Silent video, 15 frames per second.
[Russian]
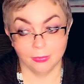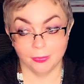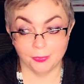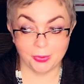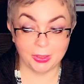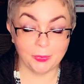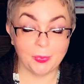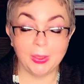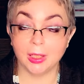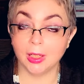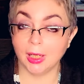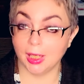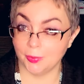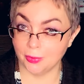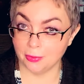
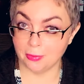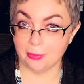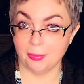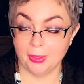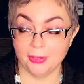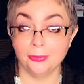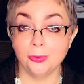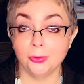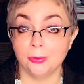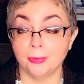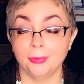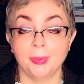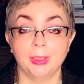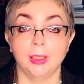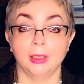предполагаемыми
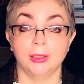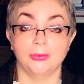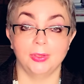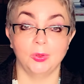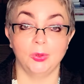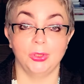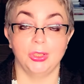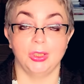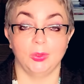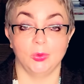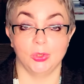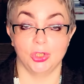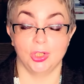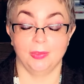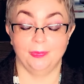парфюмами для новогодней
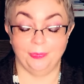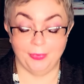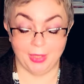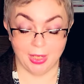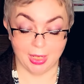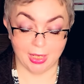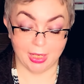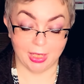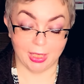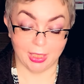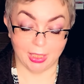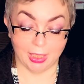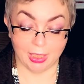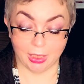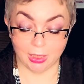ночи.
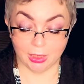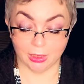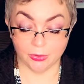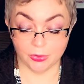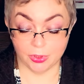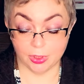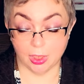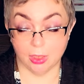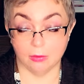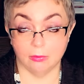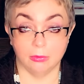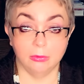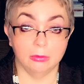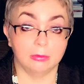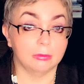И, друзья,
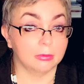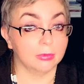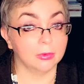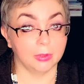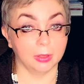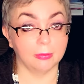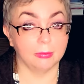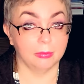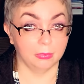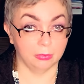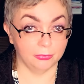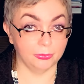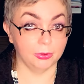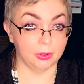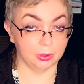ну, там
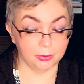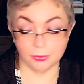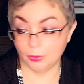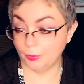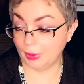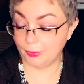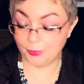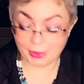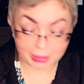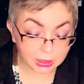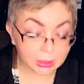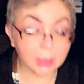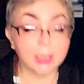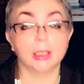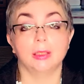вот эта вот
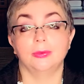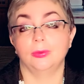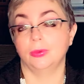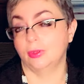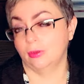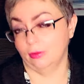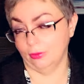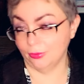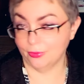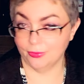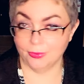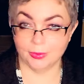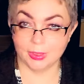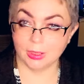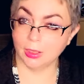подписка, вот
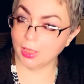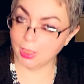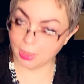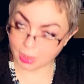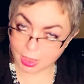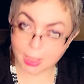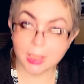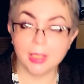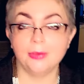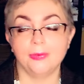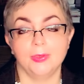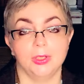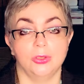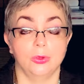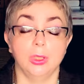ну, сохранение
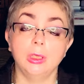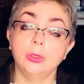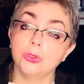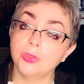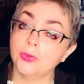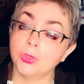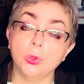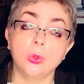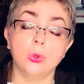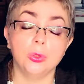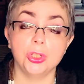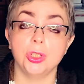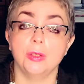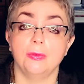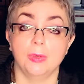видео, это все
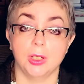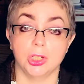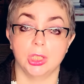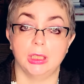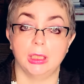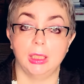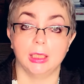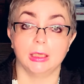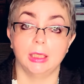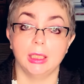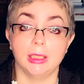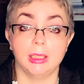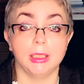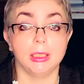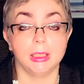очень важно для
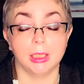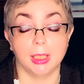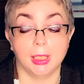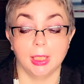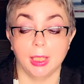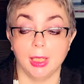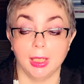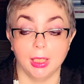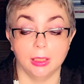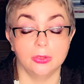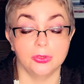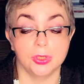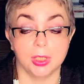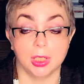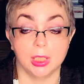статистики. И я,
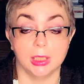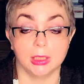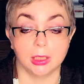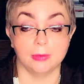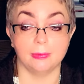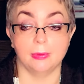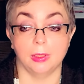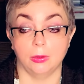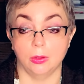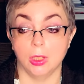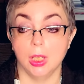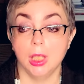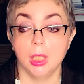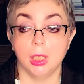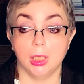друзья, не скрываю.
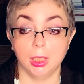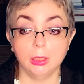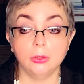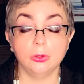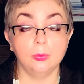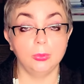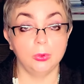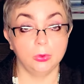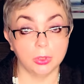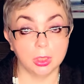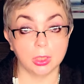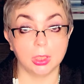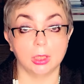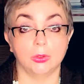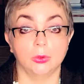Я тут
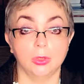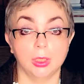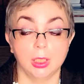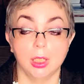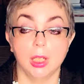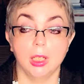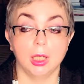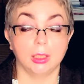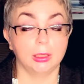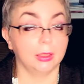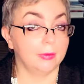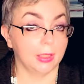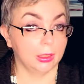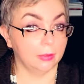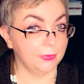блогер, который, как это
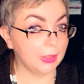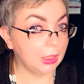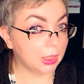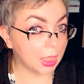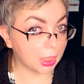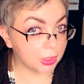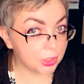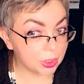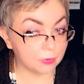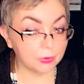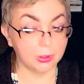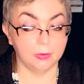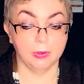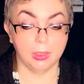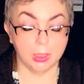говорят,
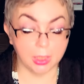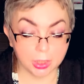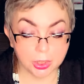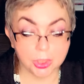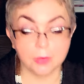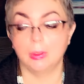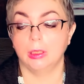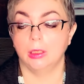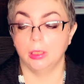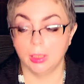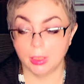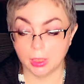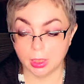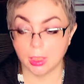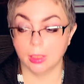выклянчивает, выклянчивает
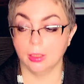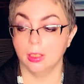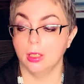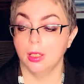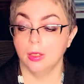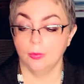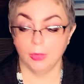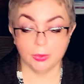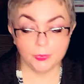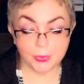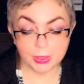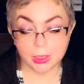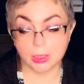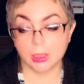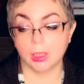лайки,
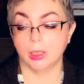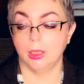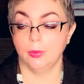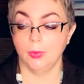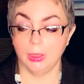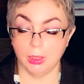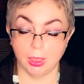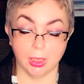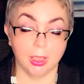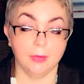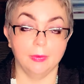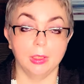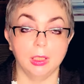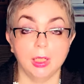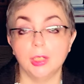подписки, комментарии. Я
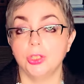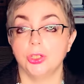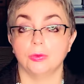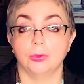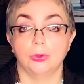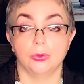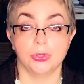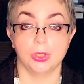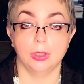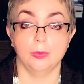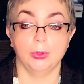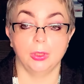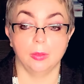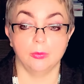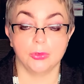выклянчиваю, друзья,
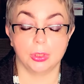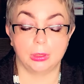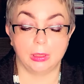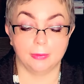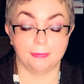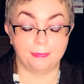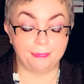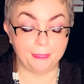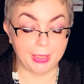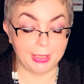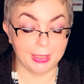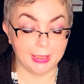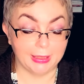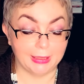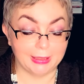потому что
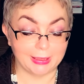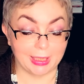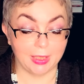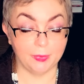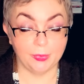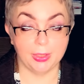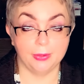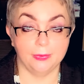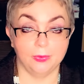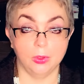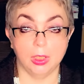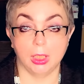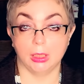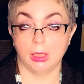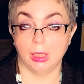Цель моего
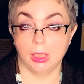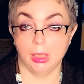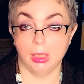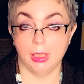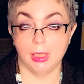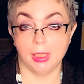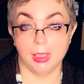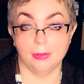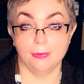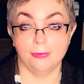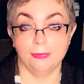канала не в